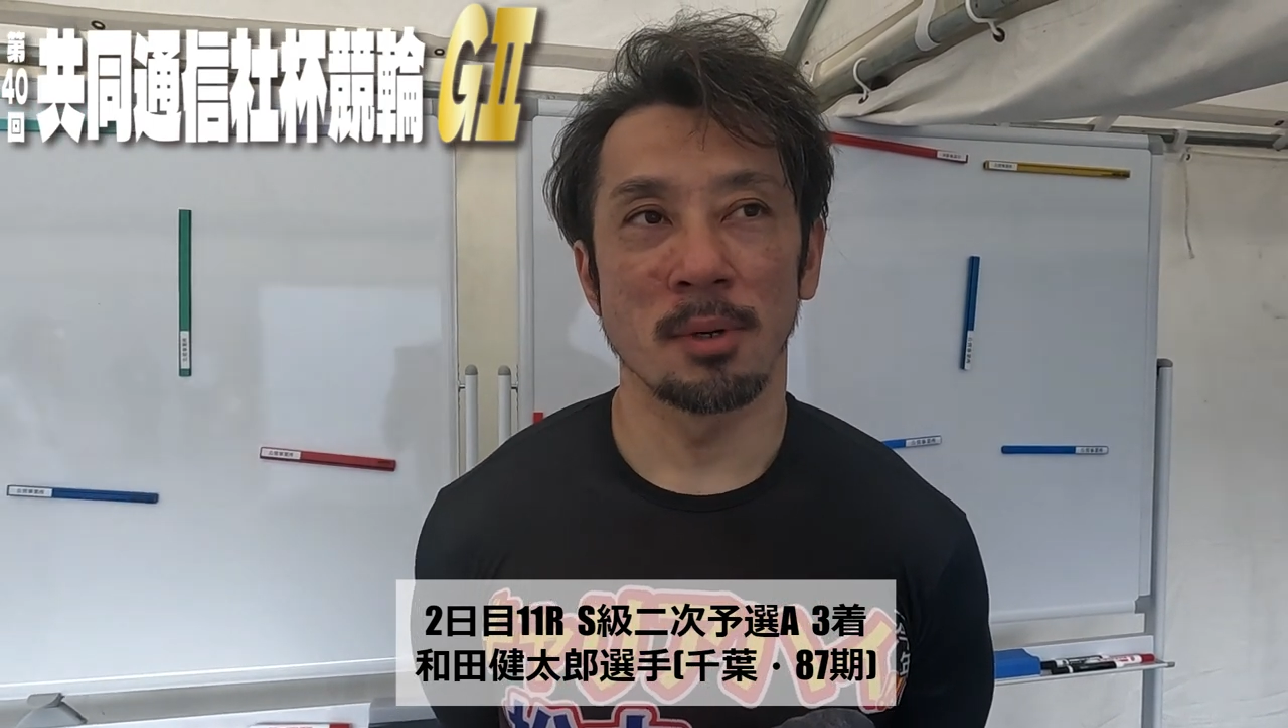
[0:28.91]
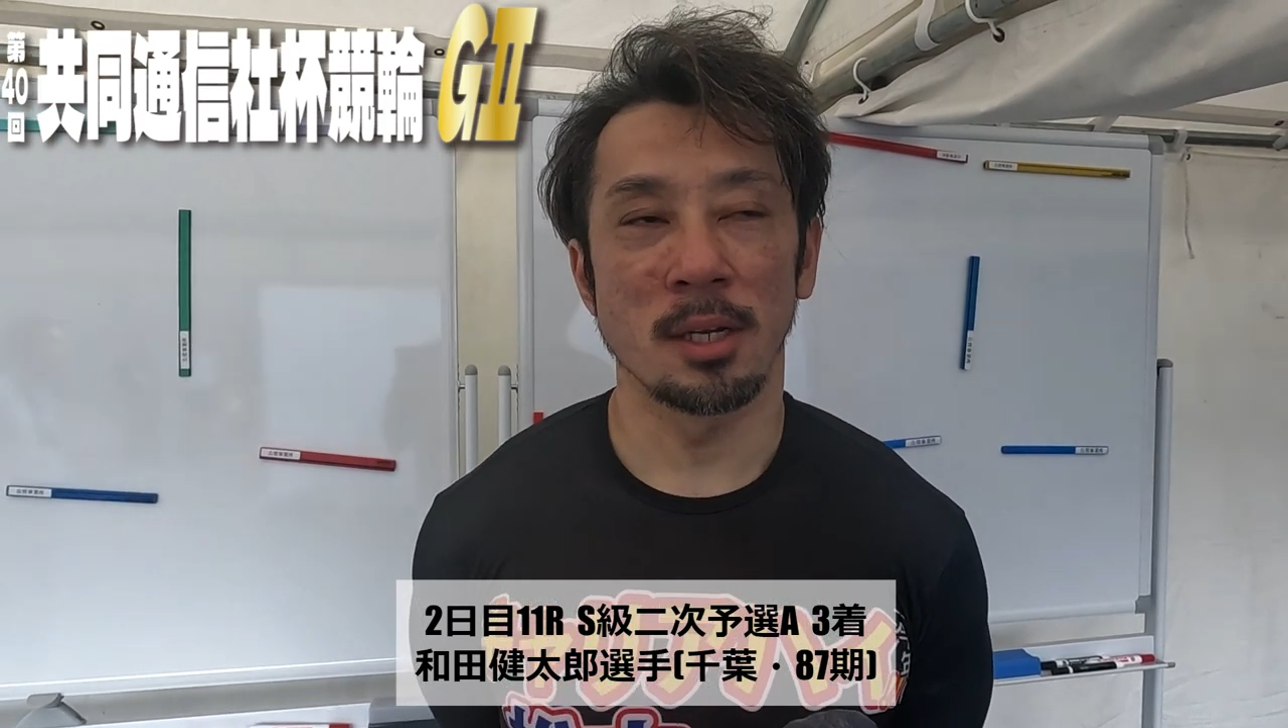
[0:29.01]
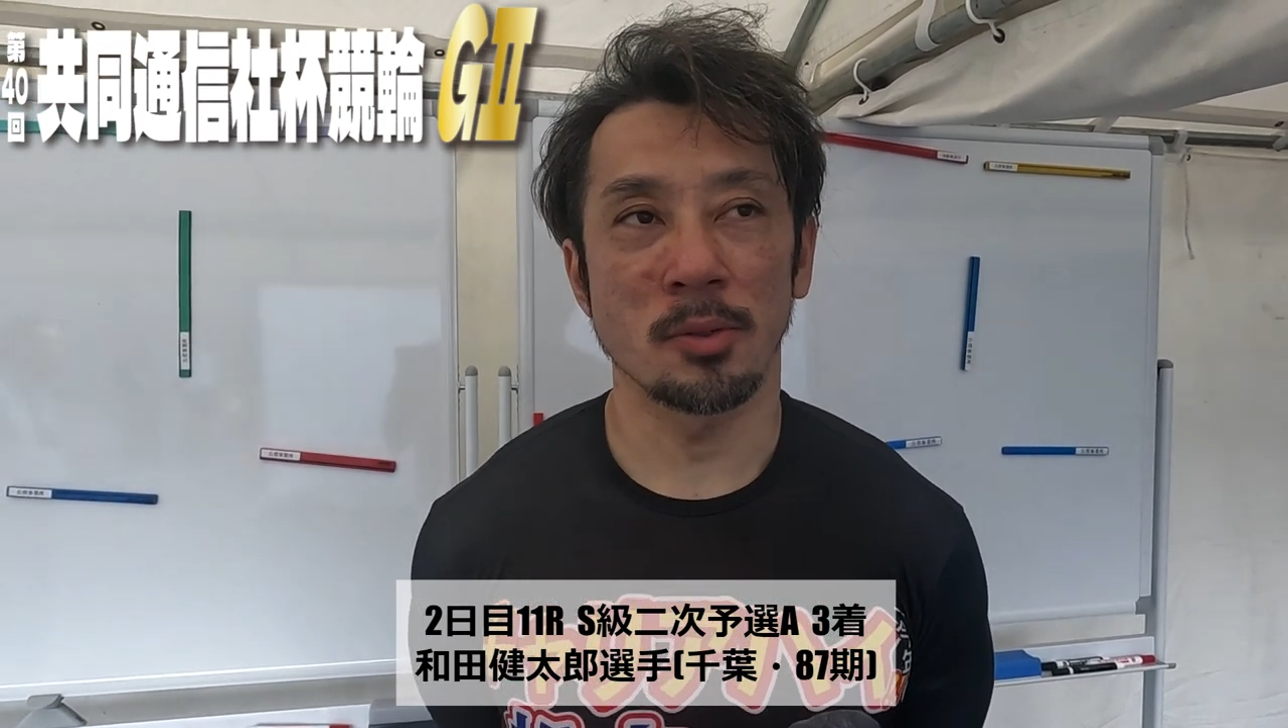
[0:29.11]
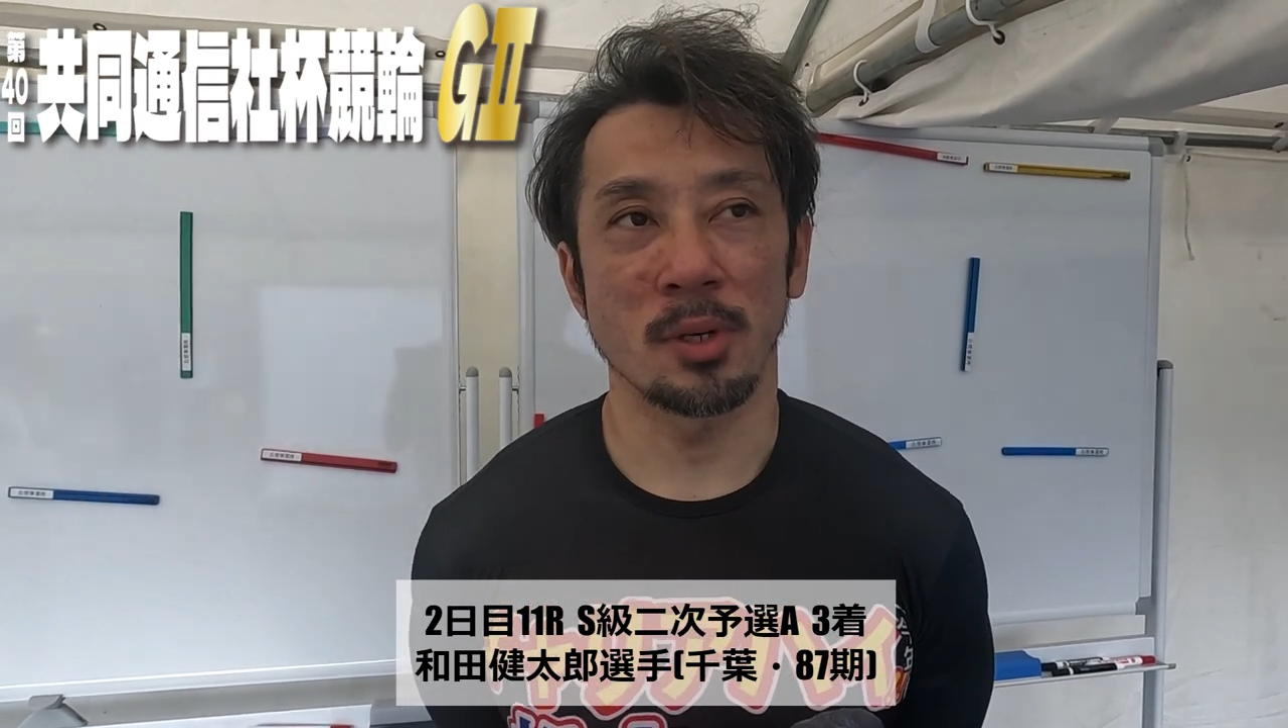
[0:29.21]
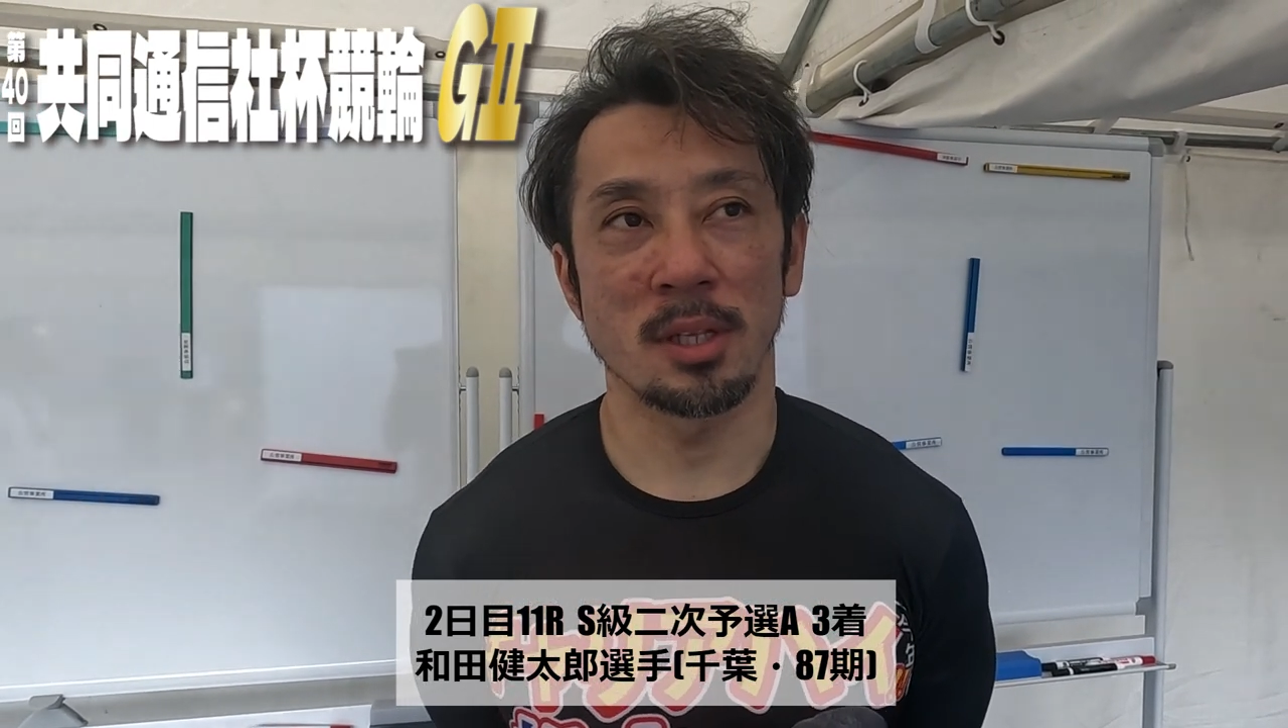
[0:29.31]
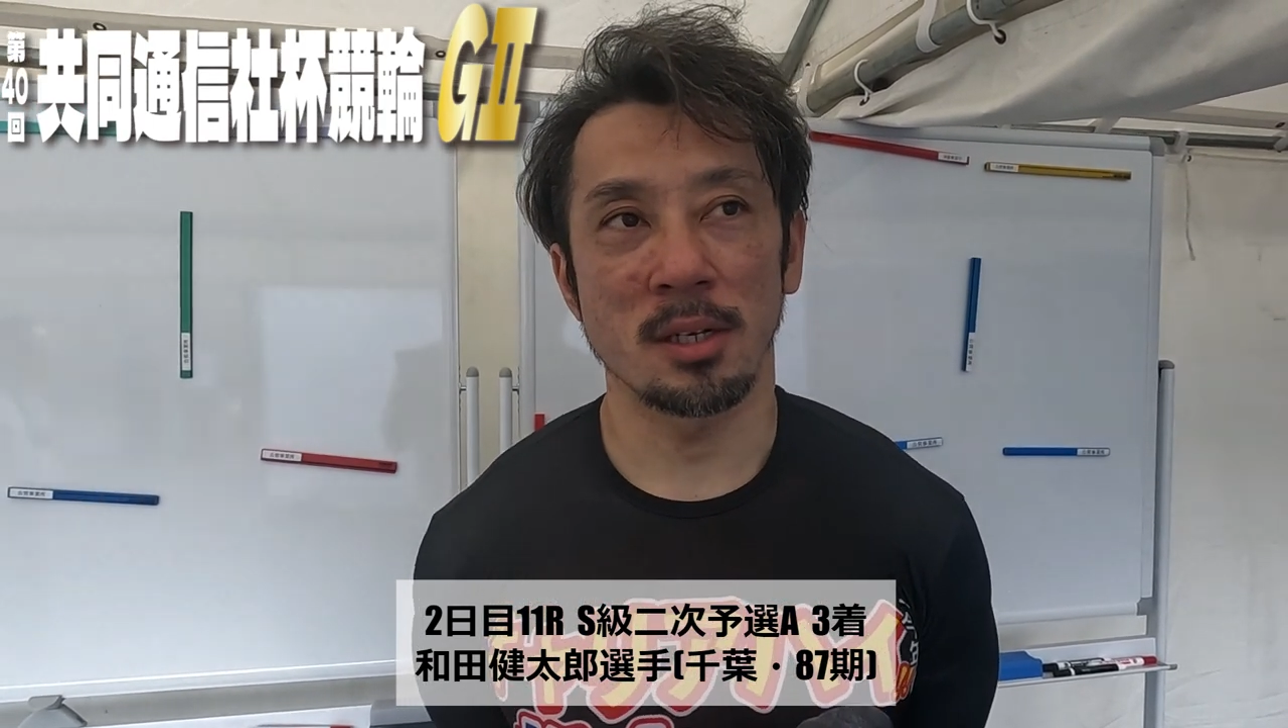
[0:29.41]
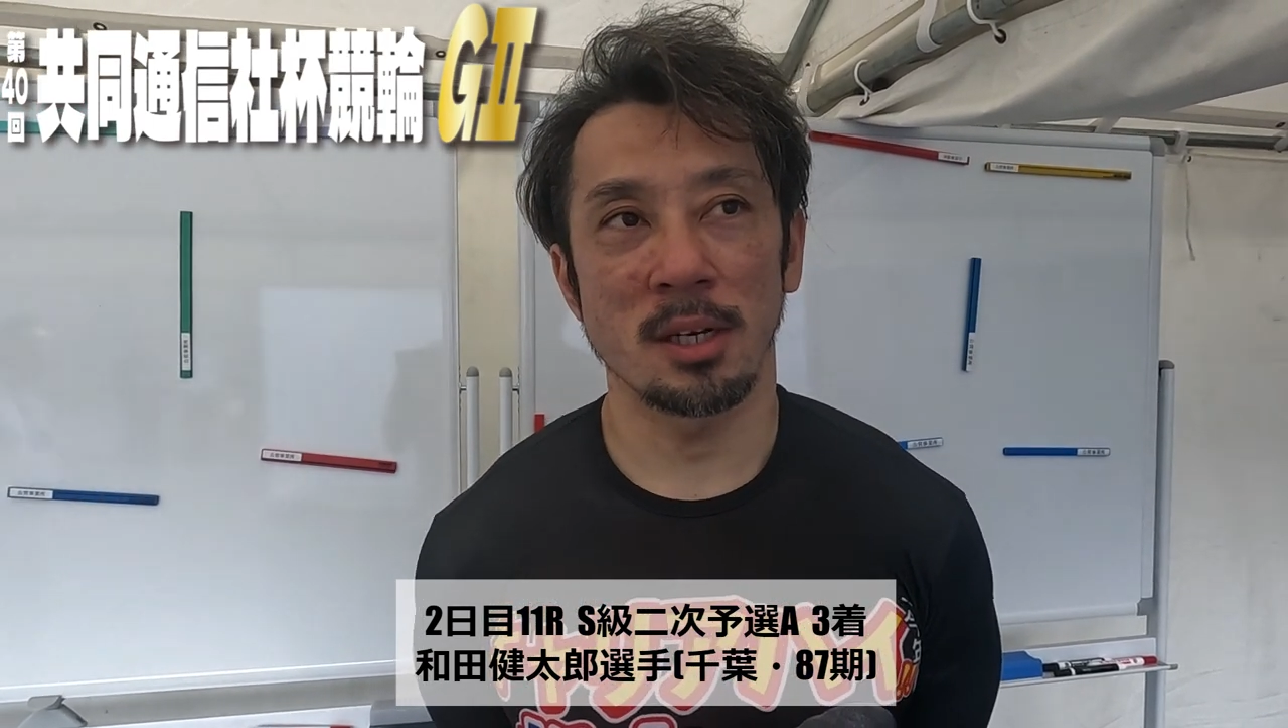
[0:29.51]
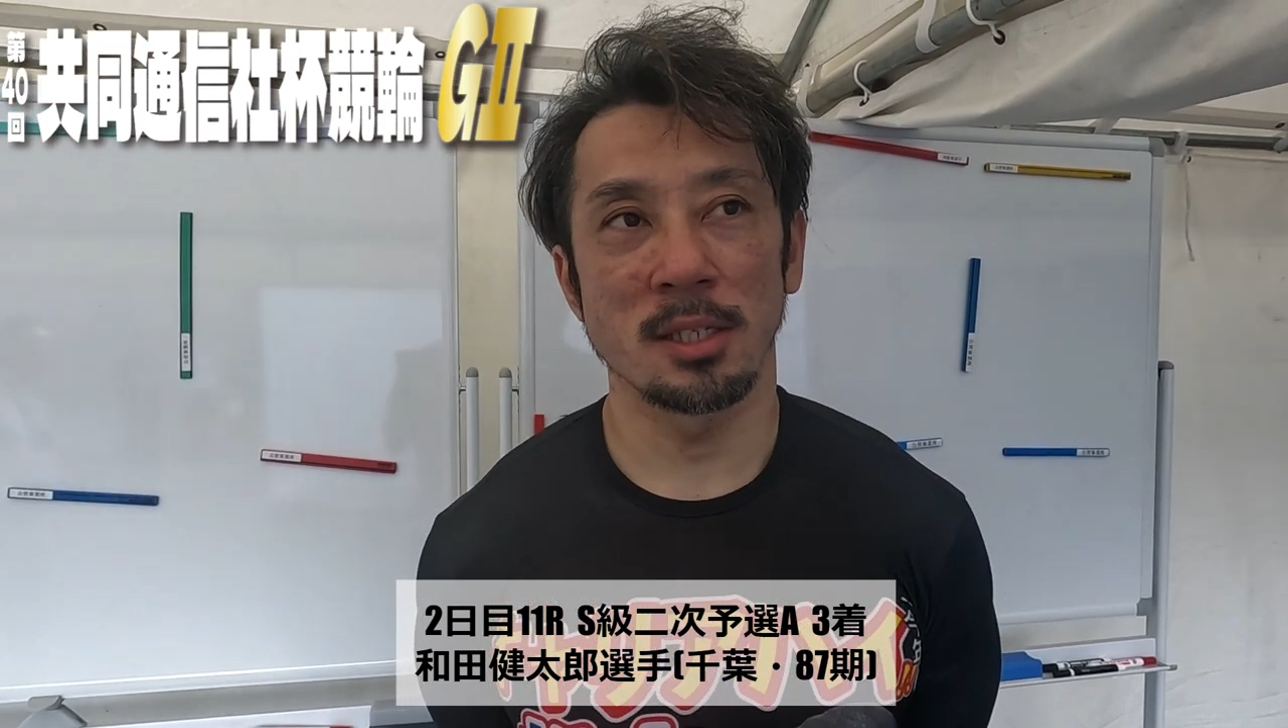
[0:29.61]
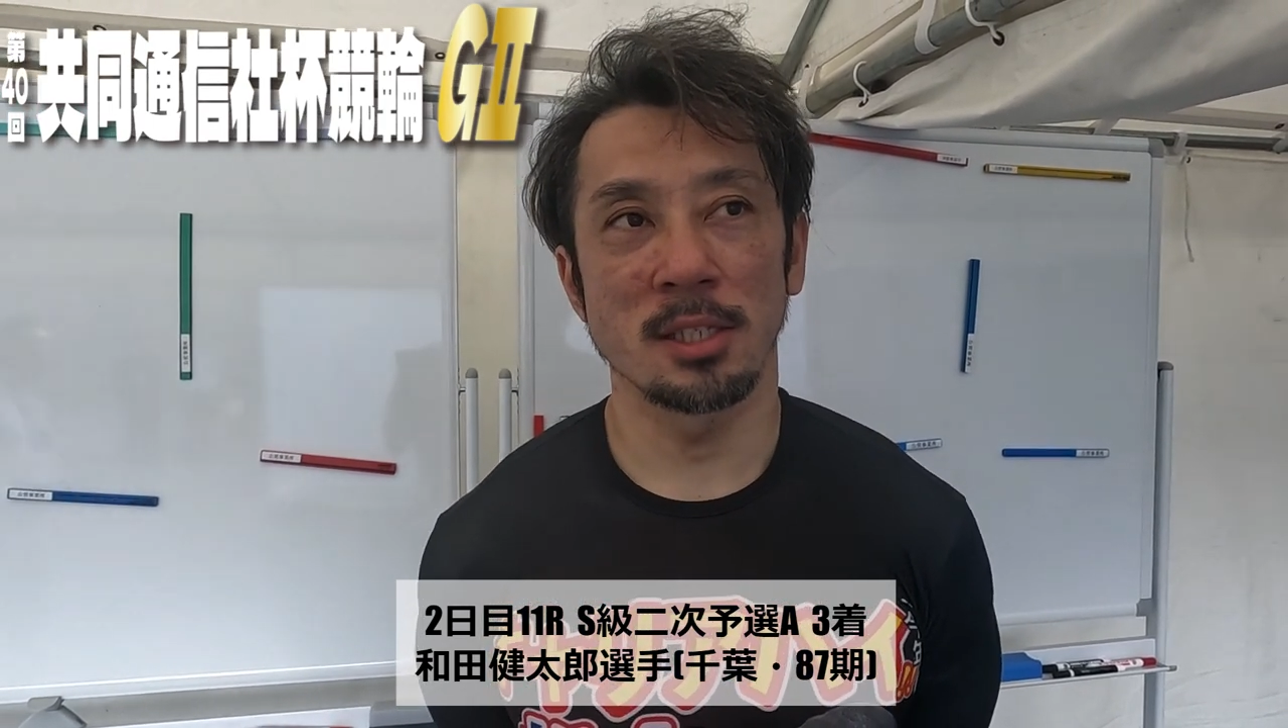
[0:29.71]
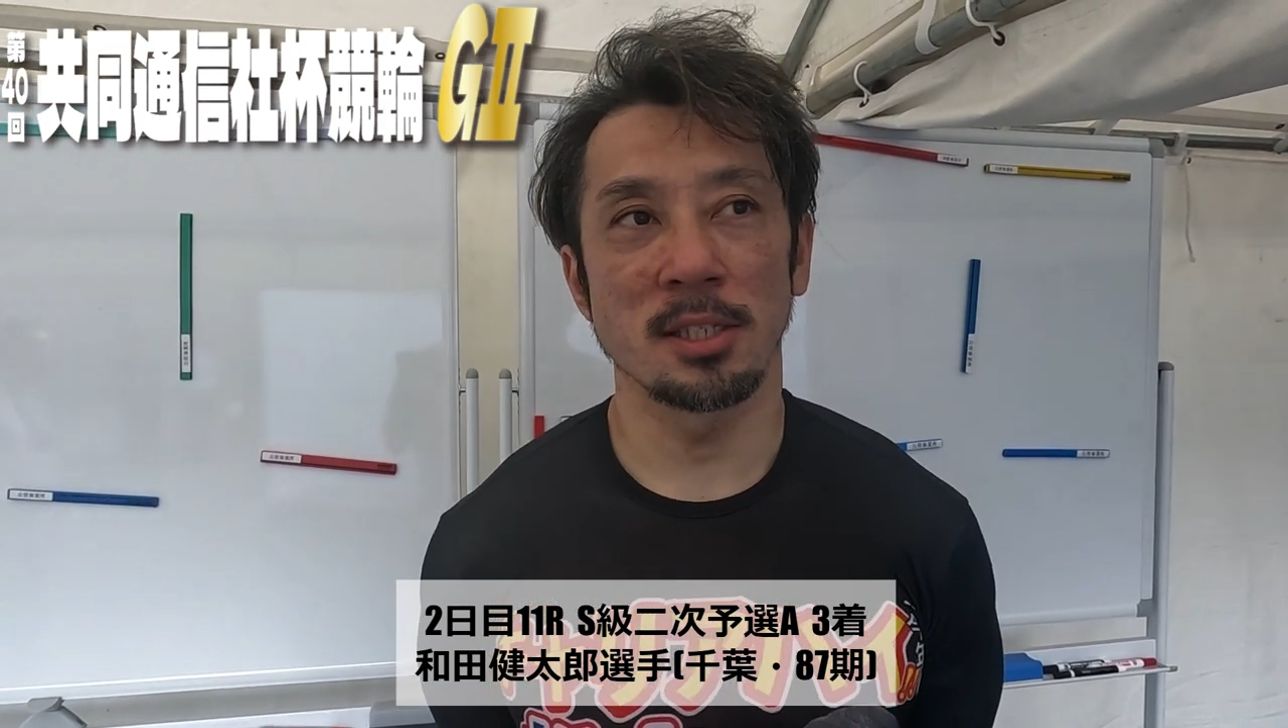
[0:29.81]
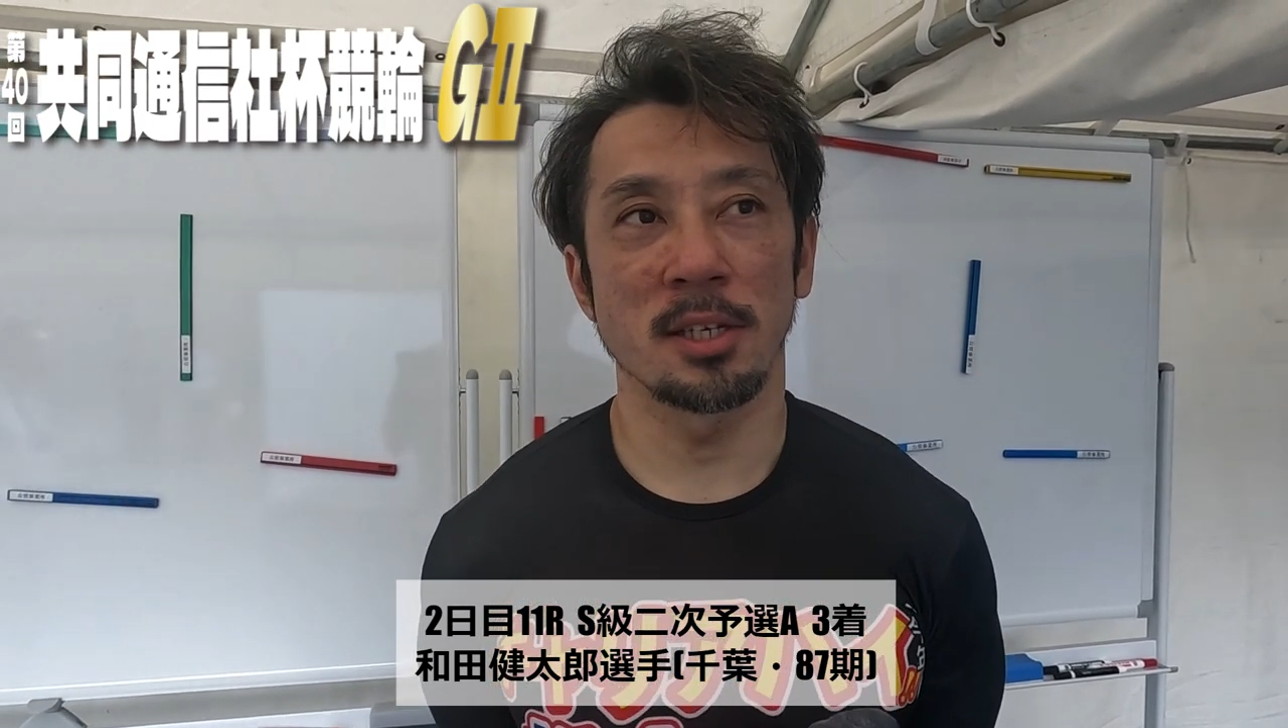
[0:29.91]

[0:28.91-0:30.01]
まあ、なんとか打開